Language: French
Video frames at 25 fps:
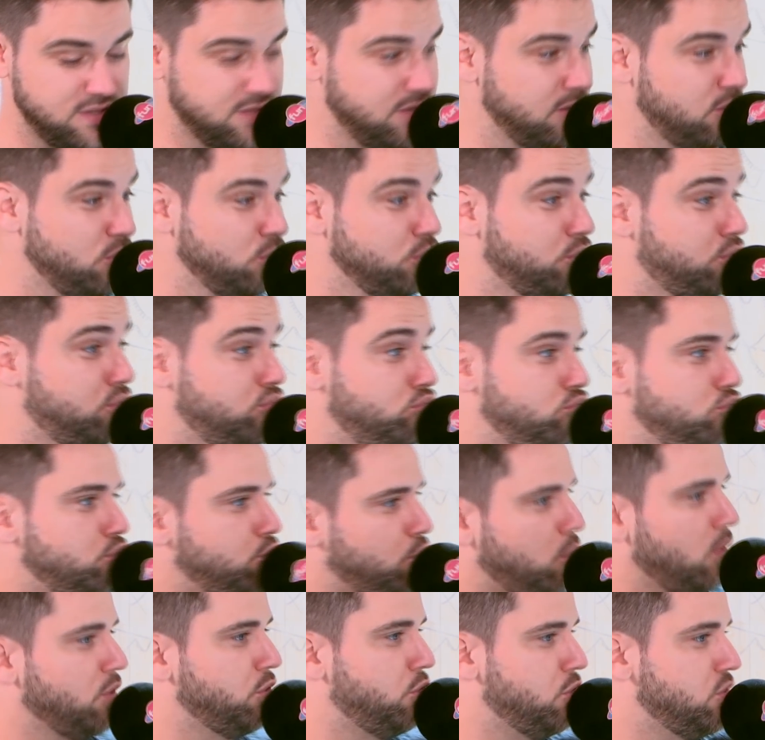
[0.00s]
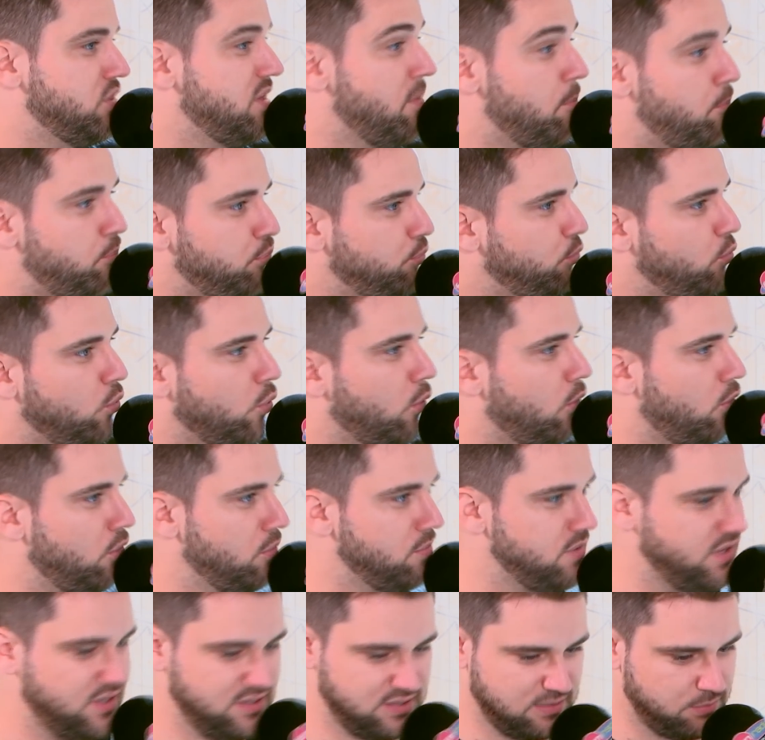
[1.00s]
C'est ton, je crois, deuxième plus gros
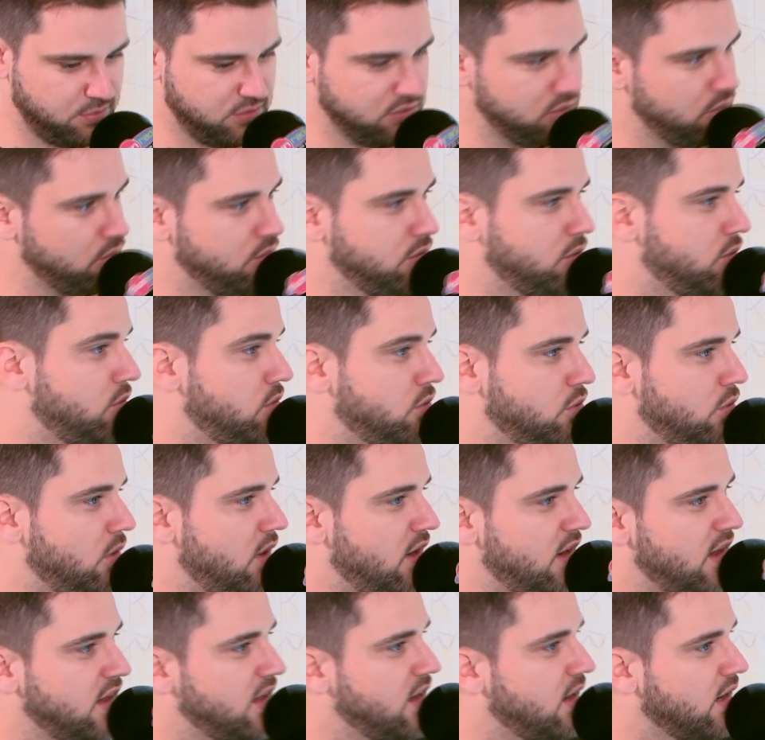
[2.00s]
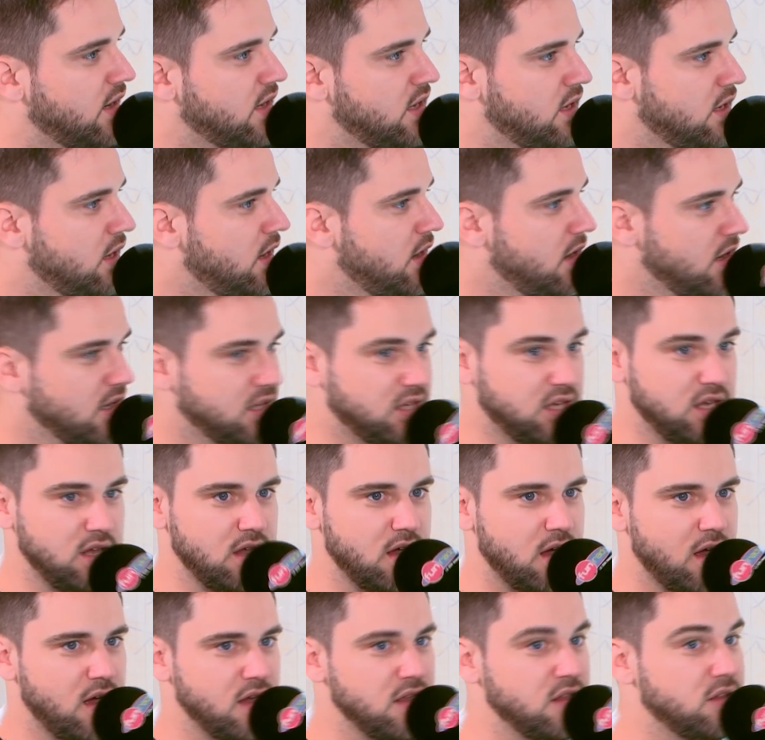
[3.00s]
remix après celui de, de Lana Del Rey,
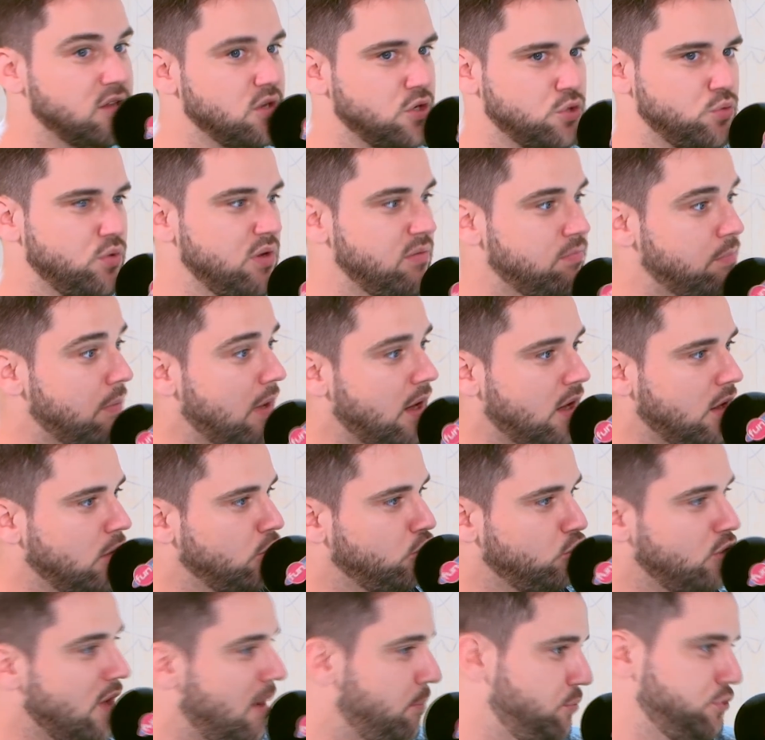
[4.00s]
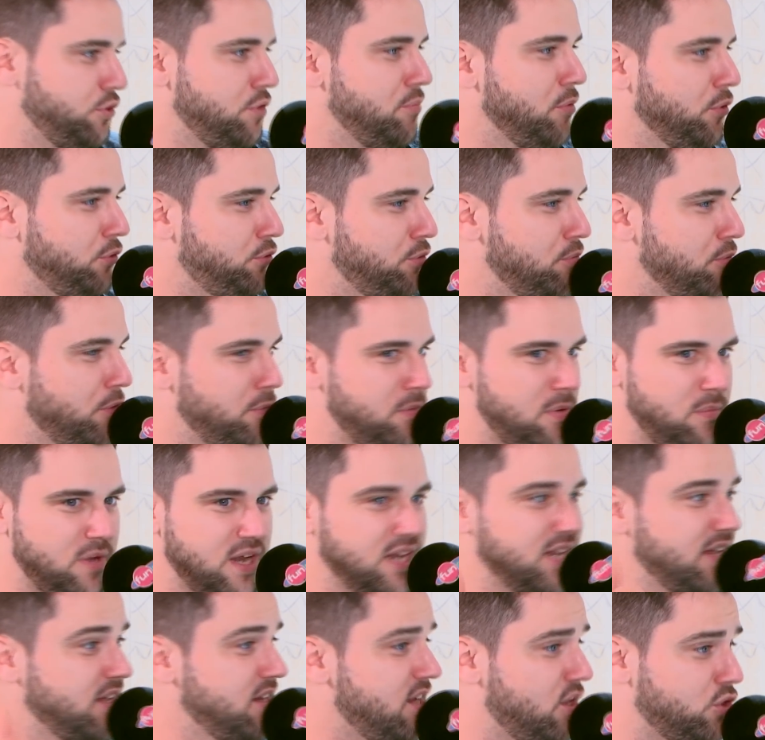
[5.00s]
qui a été joué par absolument tout le monde, même
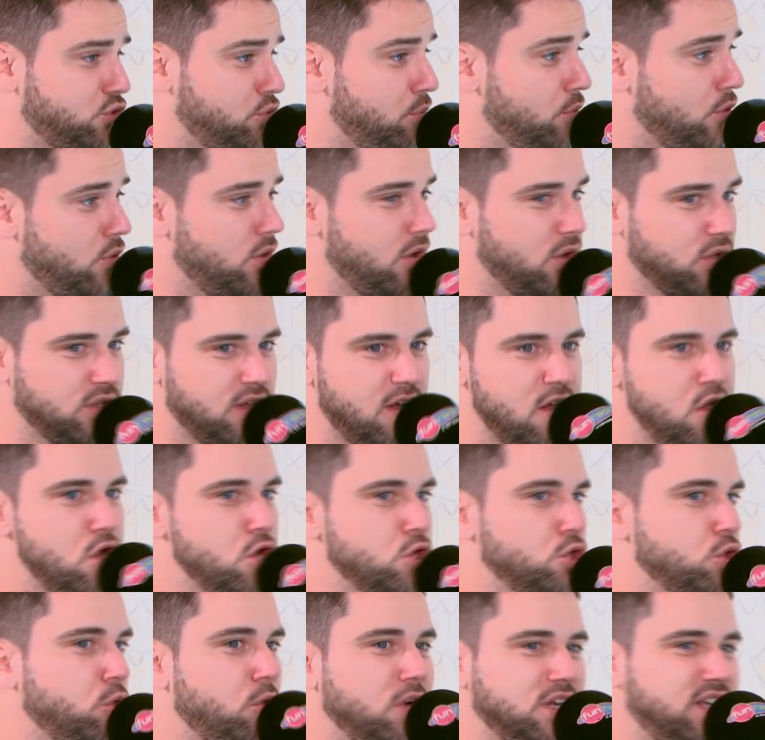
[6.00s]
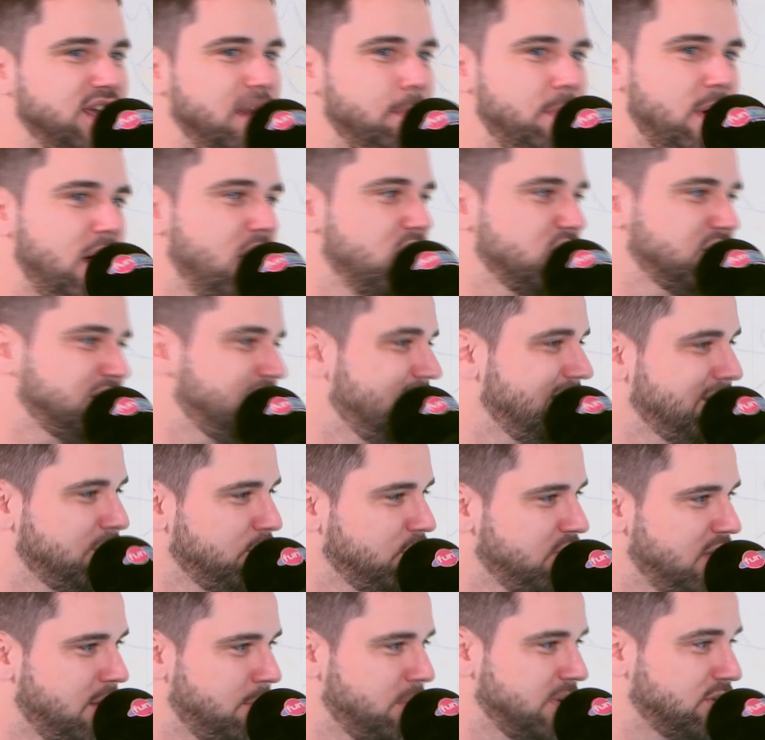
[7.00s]
l'année dernière à Tout Roland. Je crois qu'il n'y avait pas un set
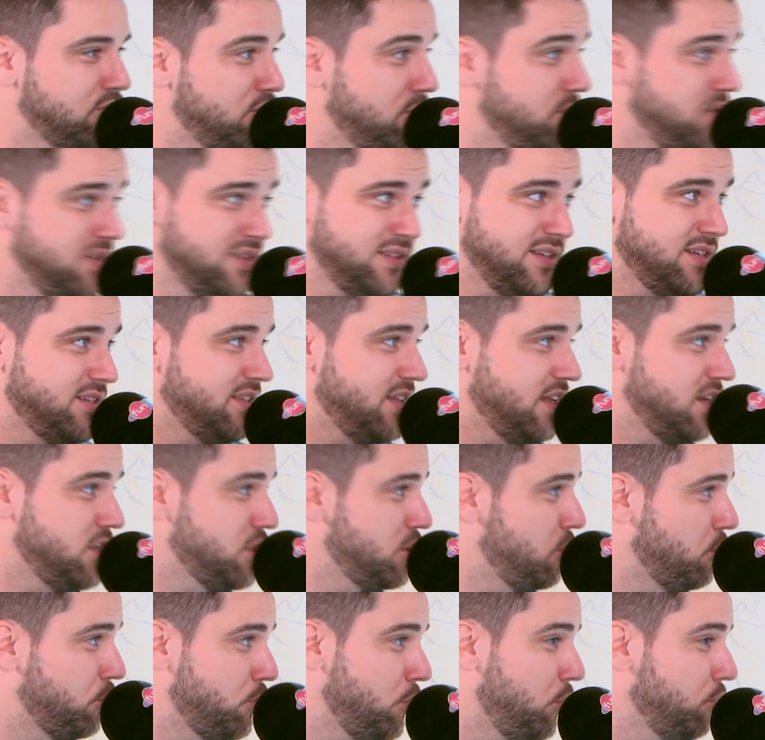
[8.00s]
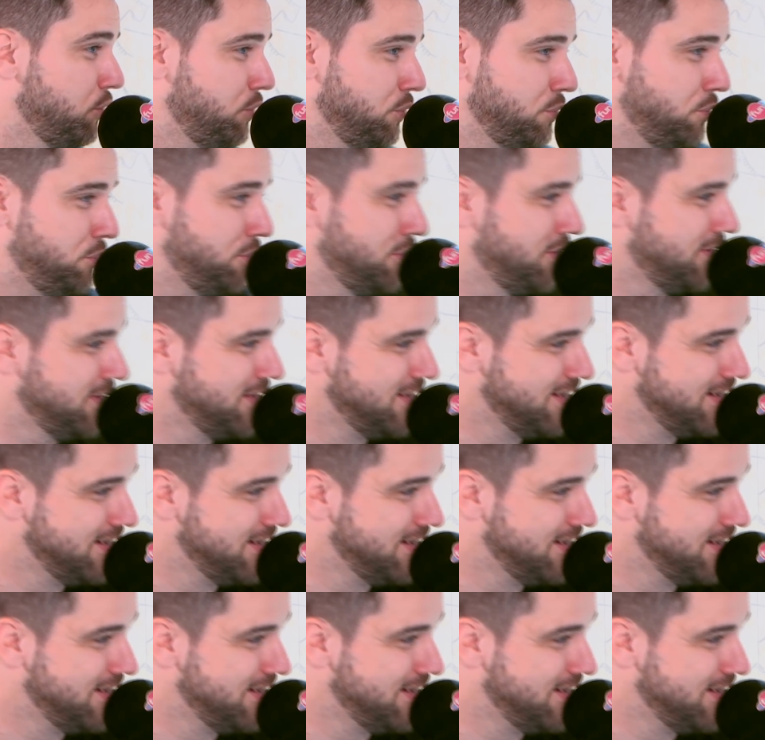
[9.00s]
où il n'y avait pas ce remix, et cette année, je l'ai encore entendu.